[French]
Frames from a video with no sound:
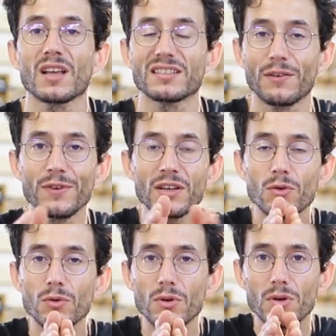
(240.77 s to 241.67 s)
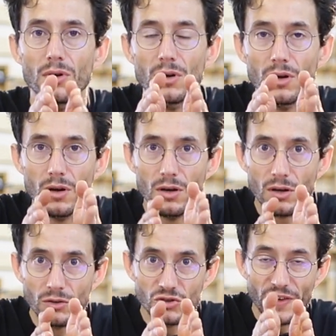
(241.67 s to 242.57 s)
ça fait que
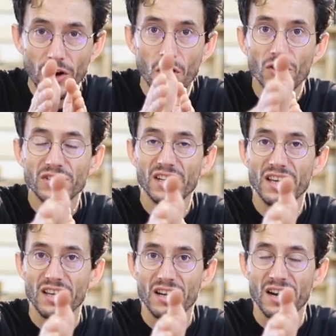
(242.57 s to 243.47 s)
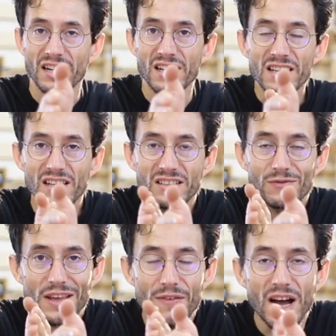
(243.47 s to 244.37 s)
quand je vais rentrer la clé,
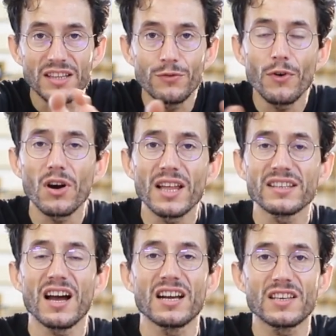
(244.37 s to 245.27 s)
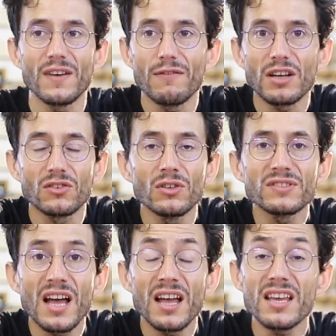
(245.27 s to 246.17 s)
il va y avoir un effort latéral qui va avoir
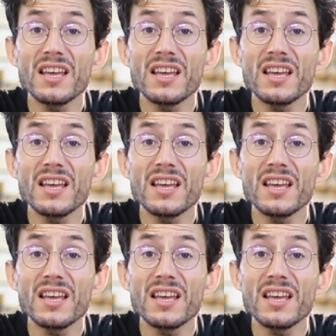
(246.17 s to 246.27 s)
tendance à